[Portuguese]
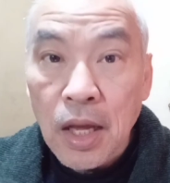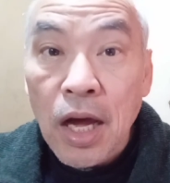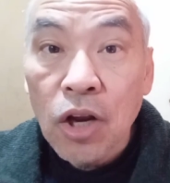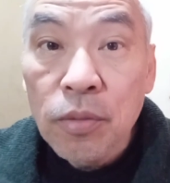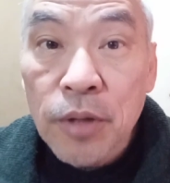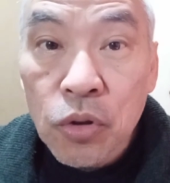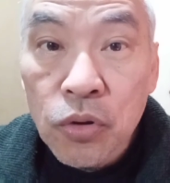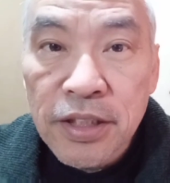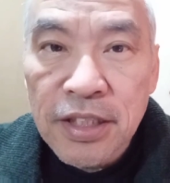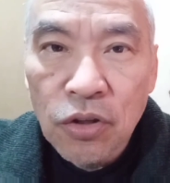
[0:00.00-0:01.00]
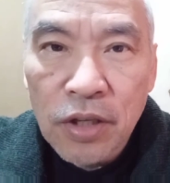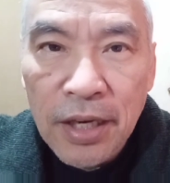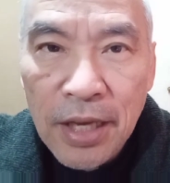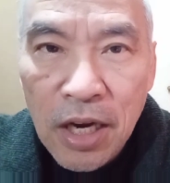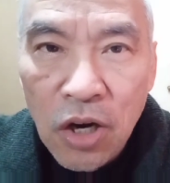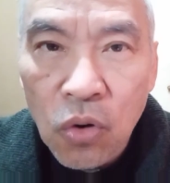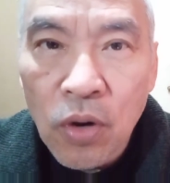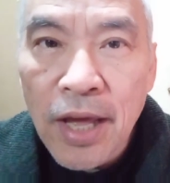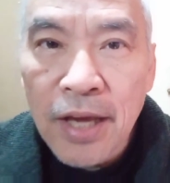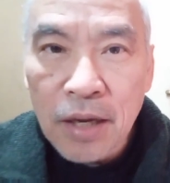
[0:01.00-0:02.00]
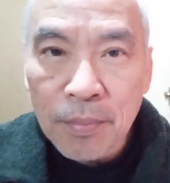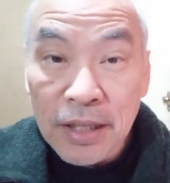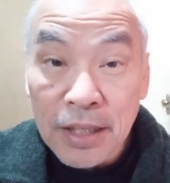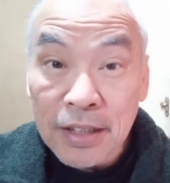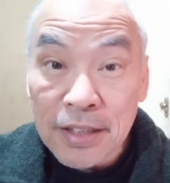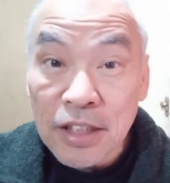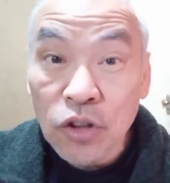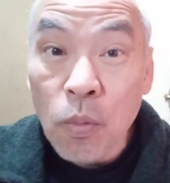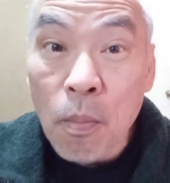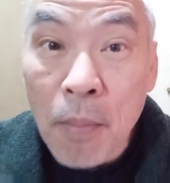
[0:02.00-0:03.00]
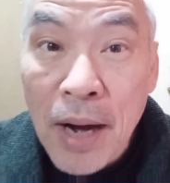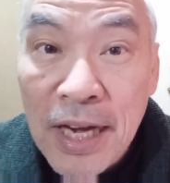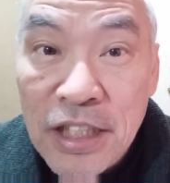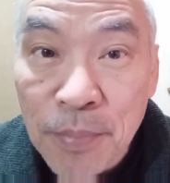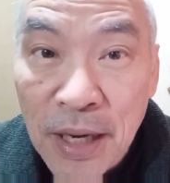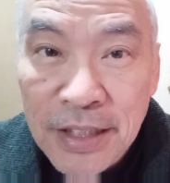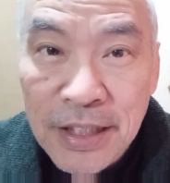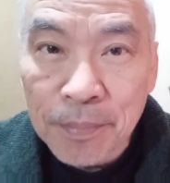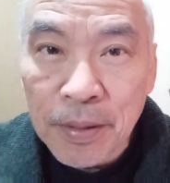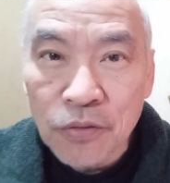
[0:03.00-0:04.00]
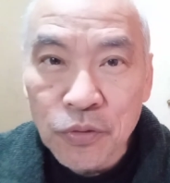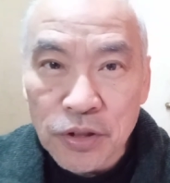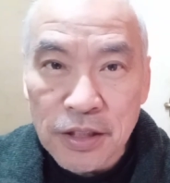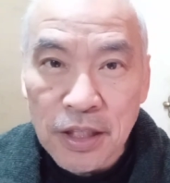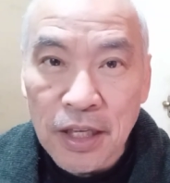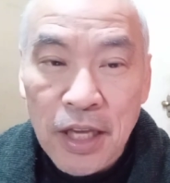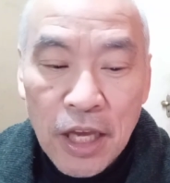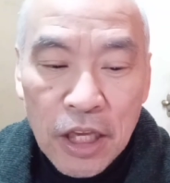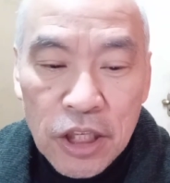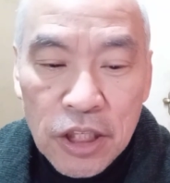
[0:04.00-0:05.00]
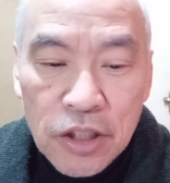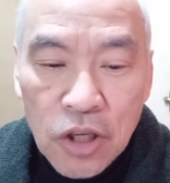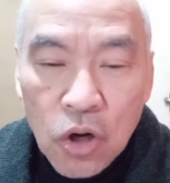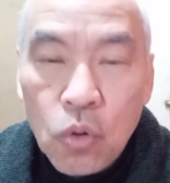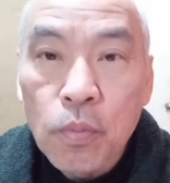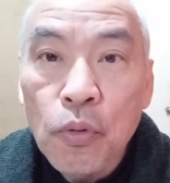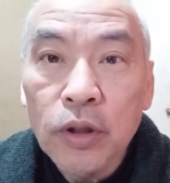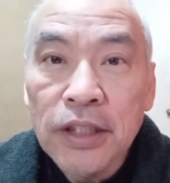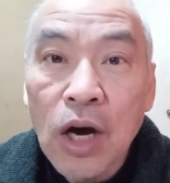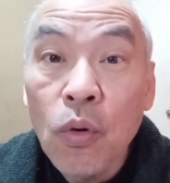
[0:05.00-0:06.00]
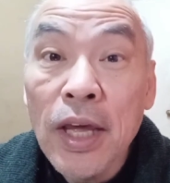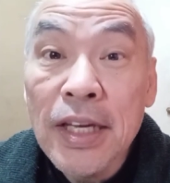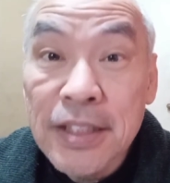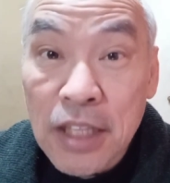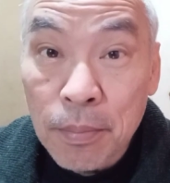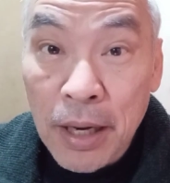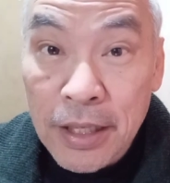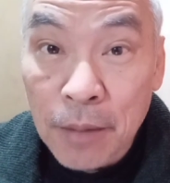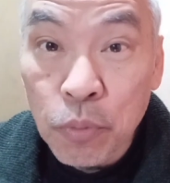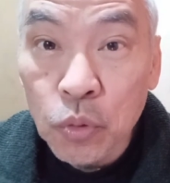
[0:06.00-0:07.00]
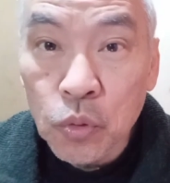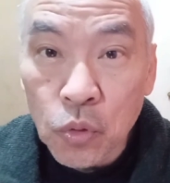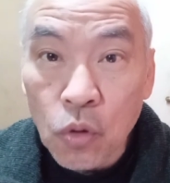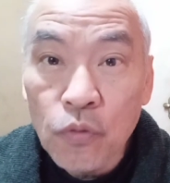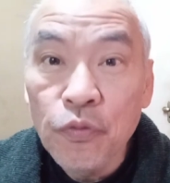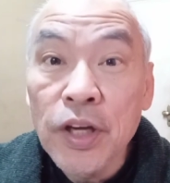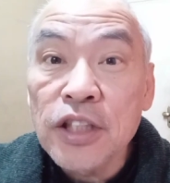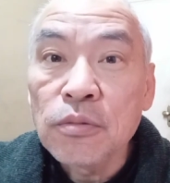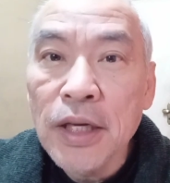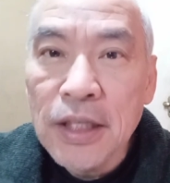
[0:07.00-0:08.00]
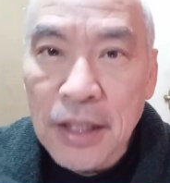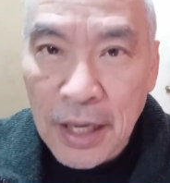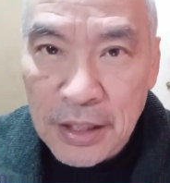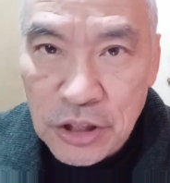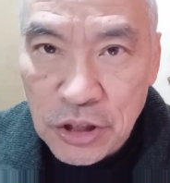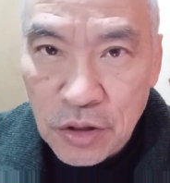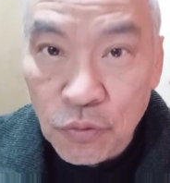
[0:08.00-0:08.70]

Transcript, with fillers: Alô amigos, esse é o canal RK Bahia trazendo mais Bahia para você. E o portal ecbahia.com fez uma enquete.